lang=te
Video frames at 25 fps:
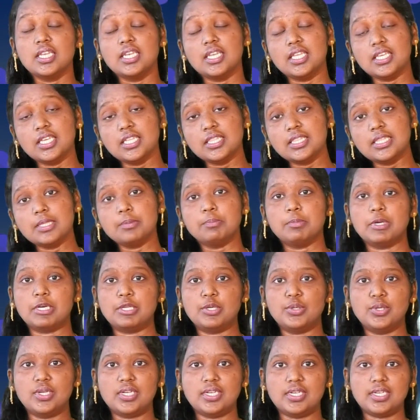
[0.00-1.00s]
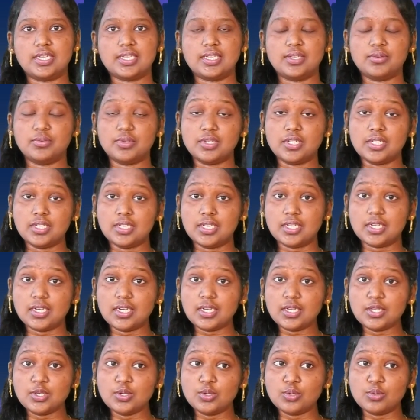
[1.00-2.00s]
నీతి పరుడంట ఎవరంట
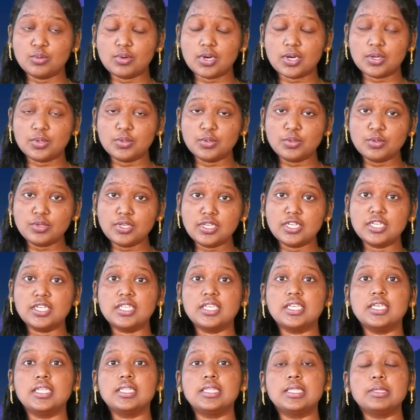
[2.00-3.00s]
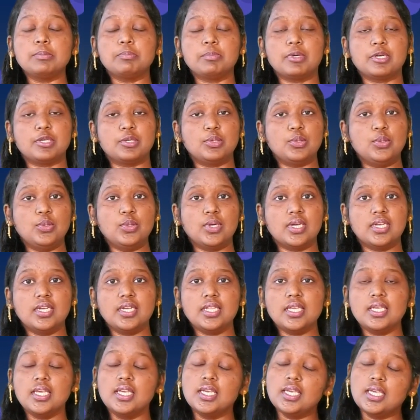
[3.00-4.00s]
నీతి నీతిపరుడు అంటే